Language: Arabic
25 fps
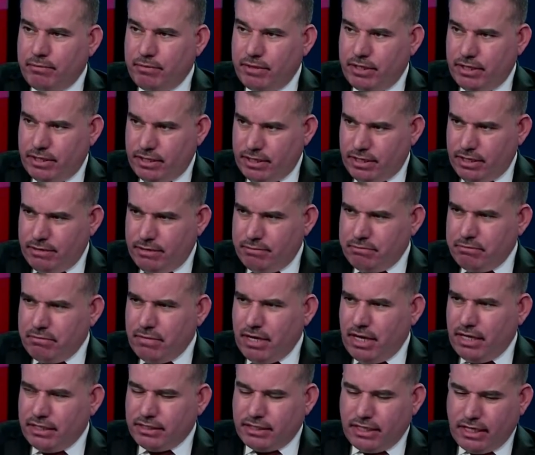100% مع
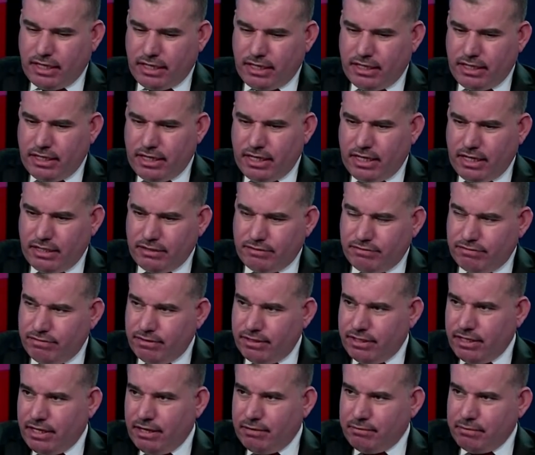تغييرات في
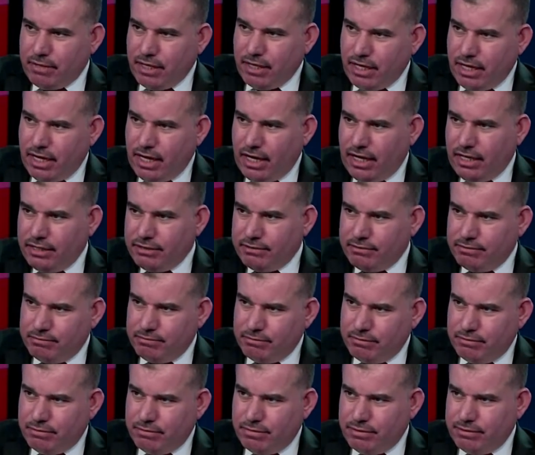المقاعد
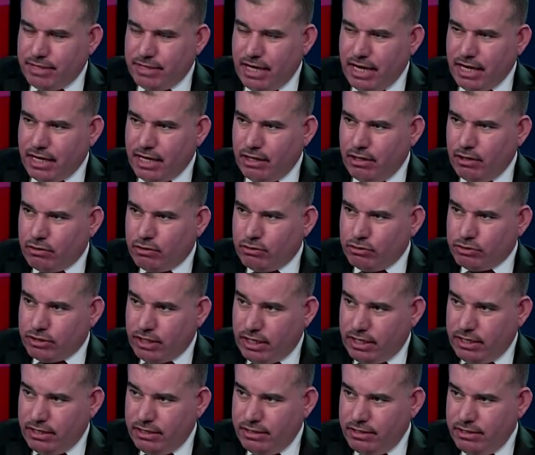داخل الكتل
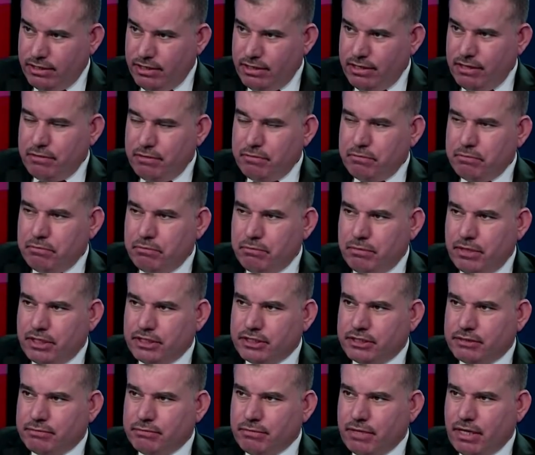أي. بس
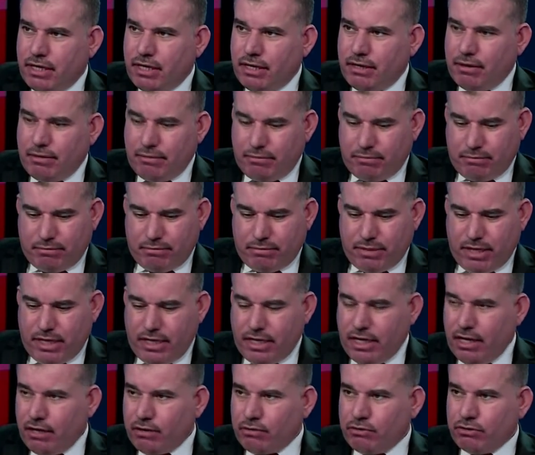ما بين
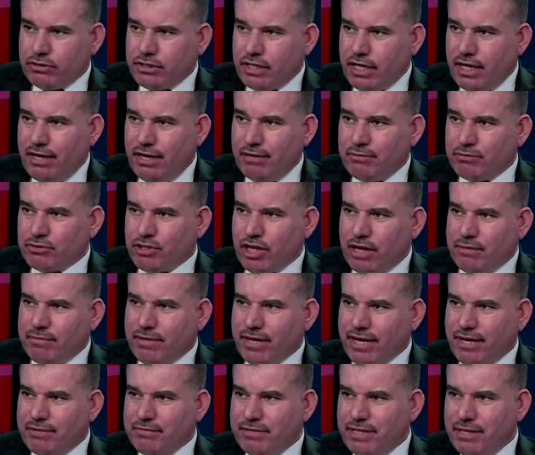الكتل المطابقه
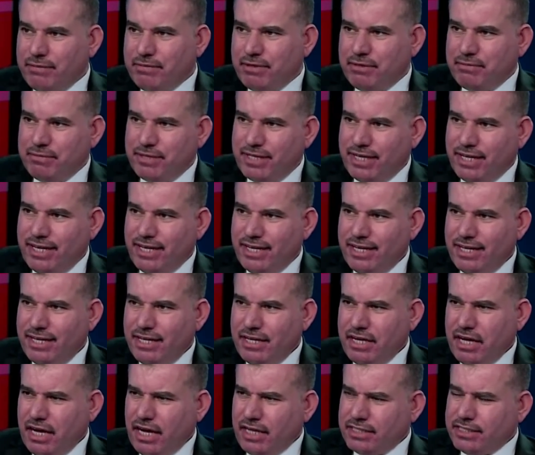100%
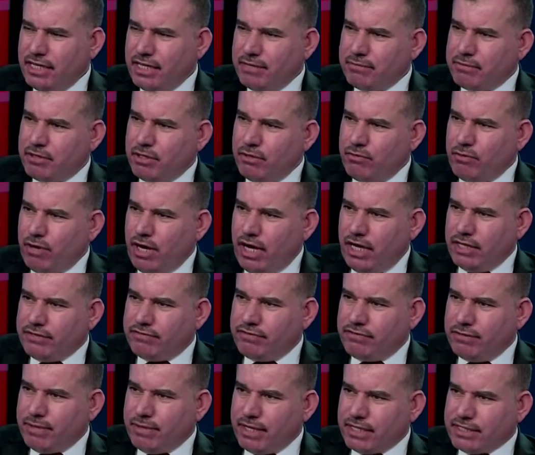عدا يمكن واحد في
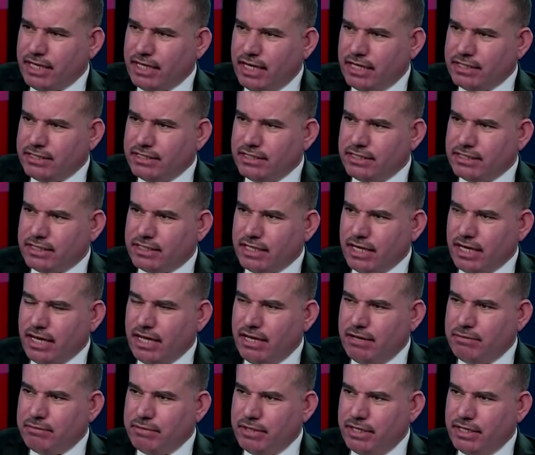بغداد انتقل
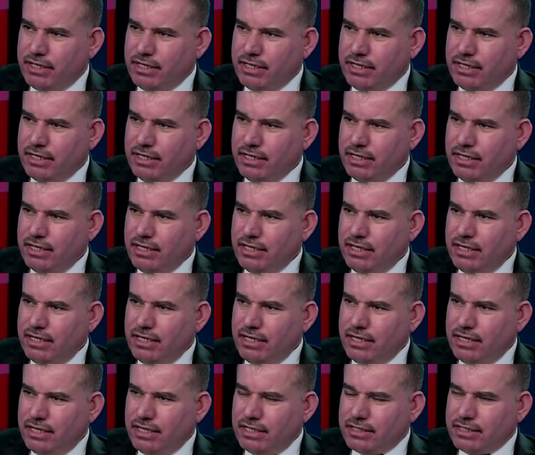من
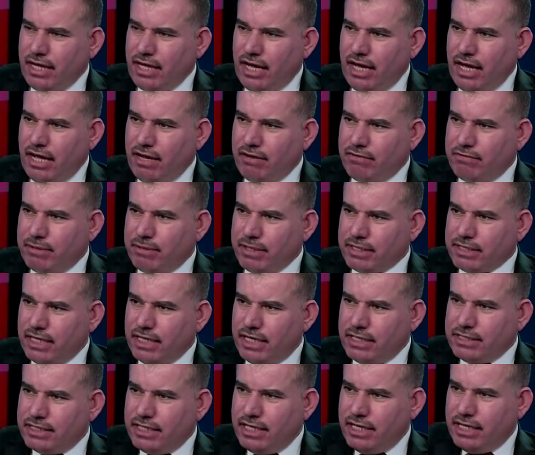آه، تحالف بغداد
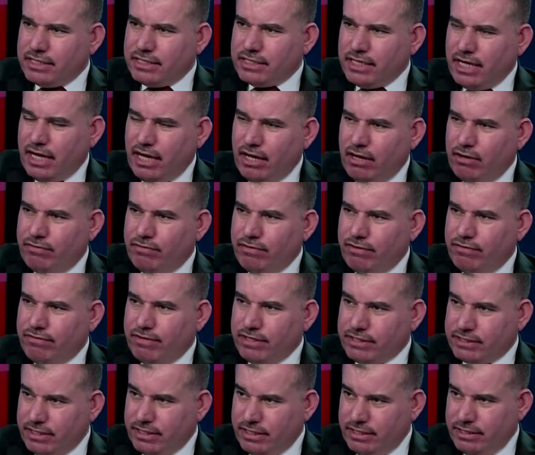الى تحالف
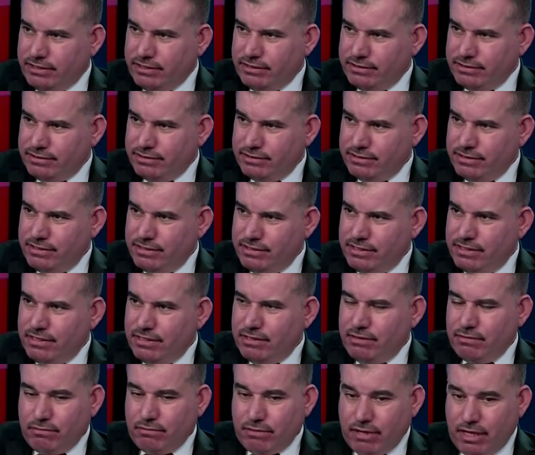الفتح أي.
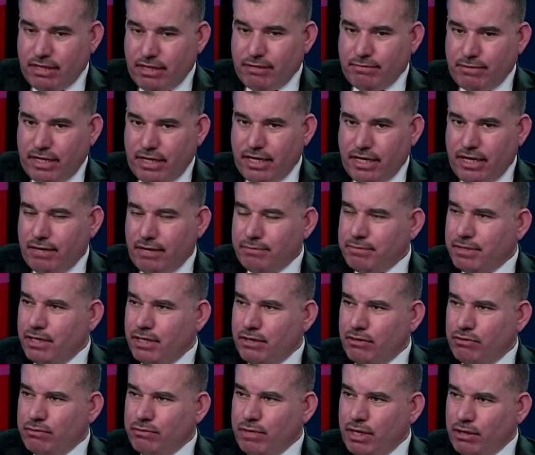وهذا معناه بانه
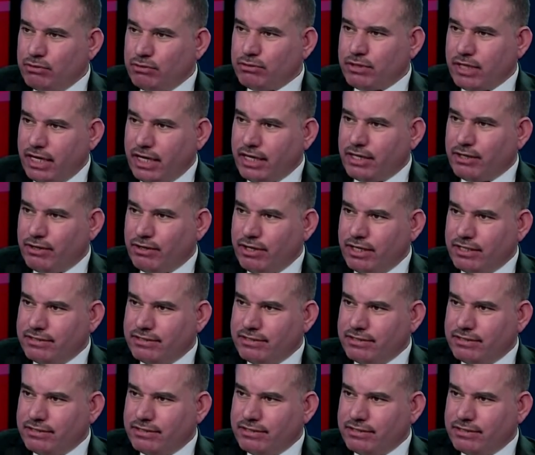ماكو تغييرات